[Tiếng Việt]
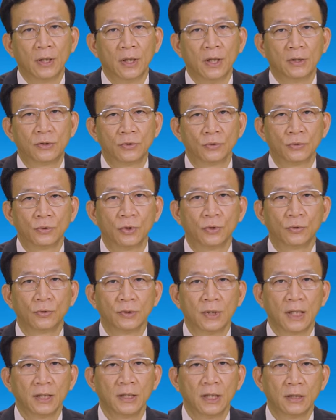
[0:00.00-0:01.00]
Ờ, chúng tôi
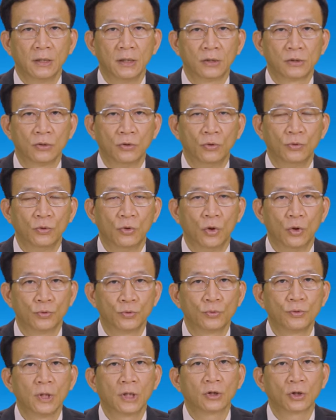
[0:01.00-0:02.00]
cũng đã nhận được sự ủng hộ
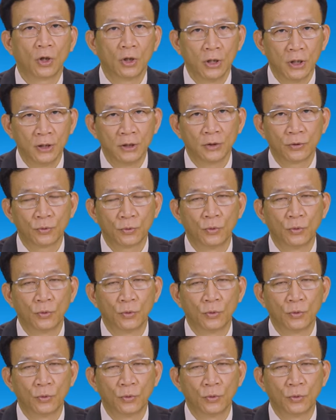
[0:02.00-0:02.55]
giúp đỡ to lớn